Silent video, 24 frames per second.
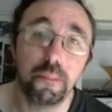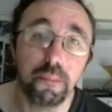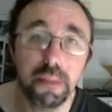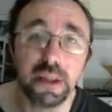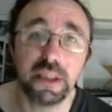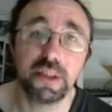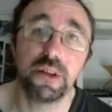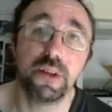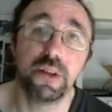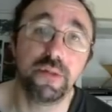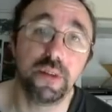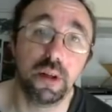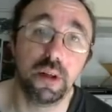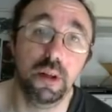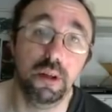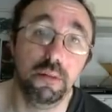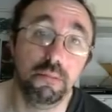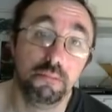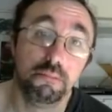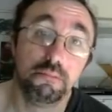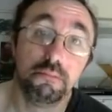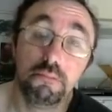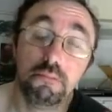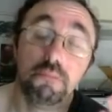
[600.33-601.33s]
base de vol.
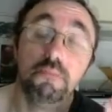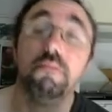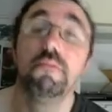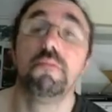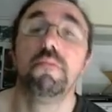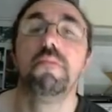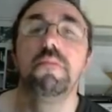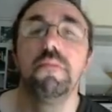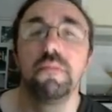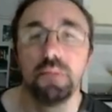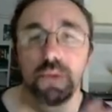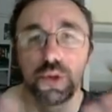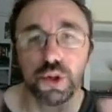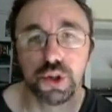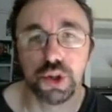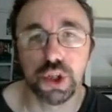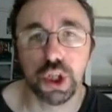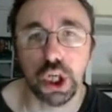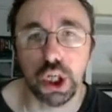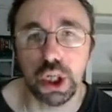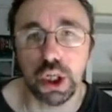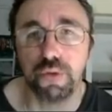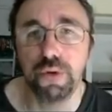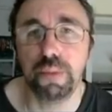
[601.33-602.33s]
C'est
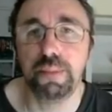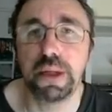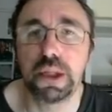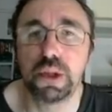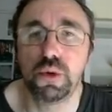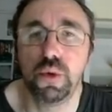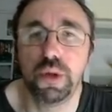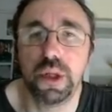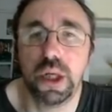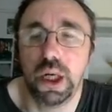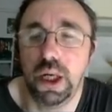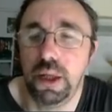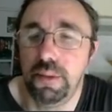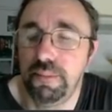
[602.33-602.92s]
qu'un avis personnel.